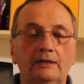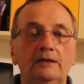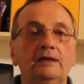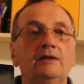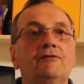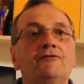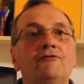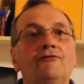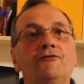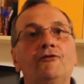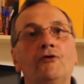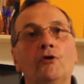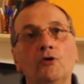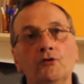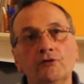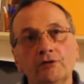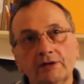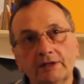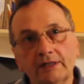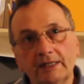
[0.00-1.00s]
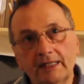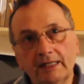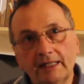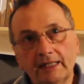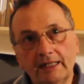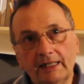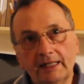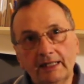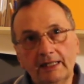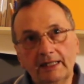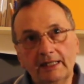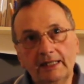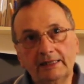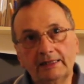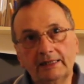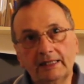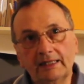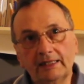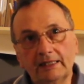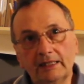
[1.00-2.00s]
diffondere
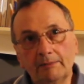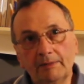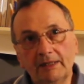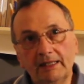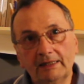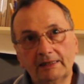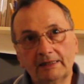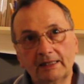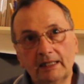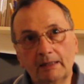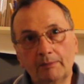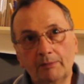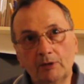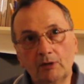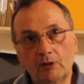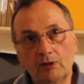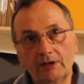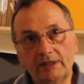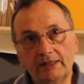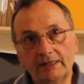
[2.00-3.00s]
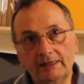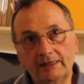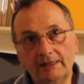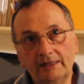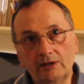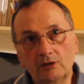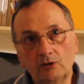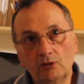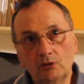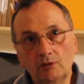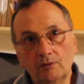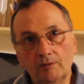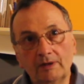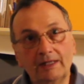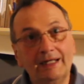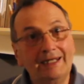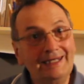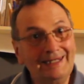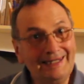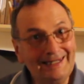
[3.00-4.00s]
eternamente la parola di Dio,
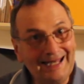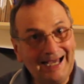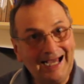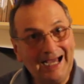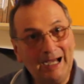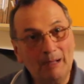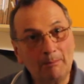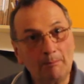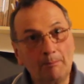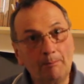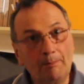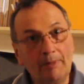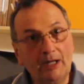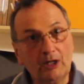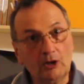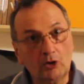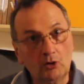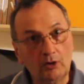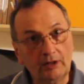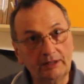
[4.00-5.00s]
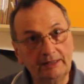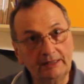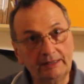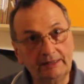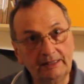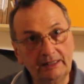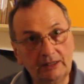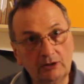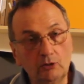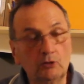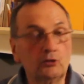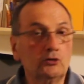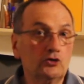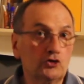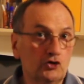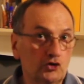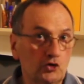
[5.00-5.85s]
la parola di Dio,